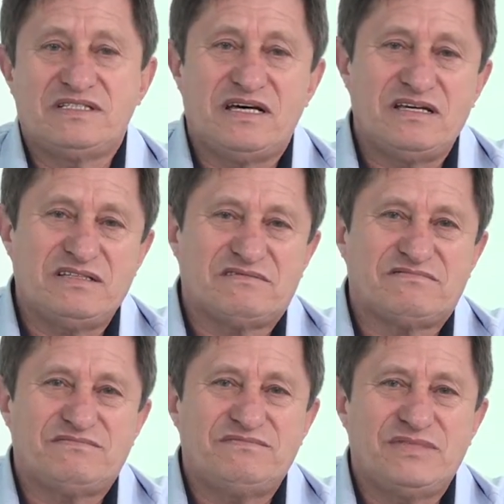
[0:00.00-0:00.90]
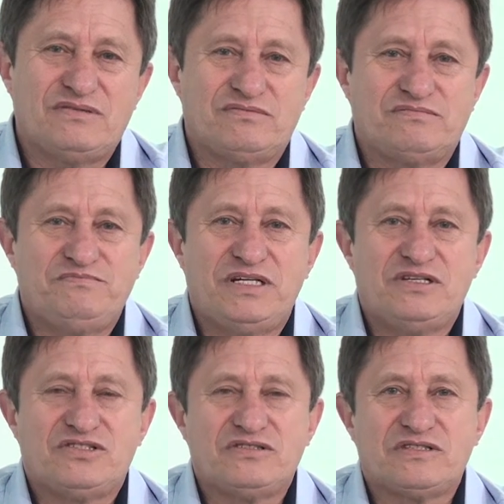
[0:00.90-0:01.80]
E daí eu me
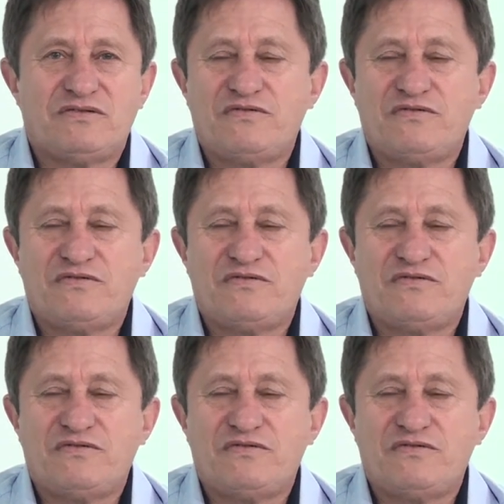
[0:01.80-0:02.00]
elegi e disse: ah,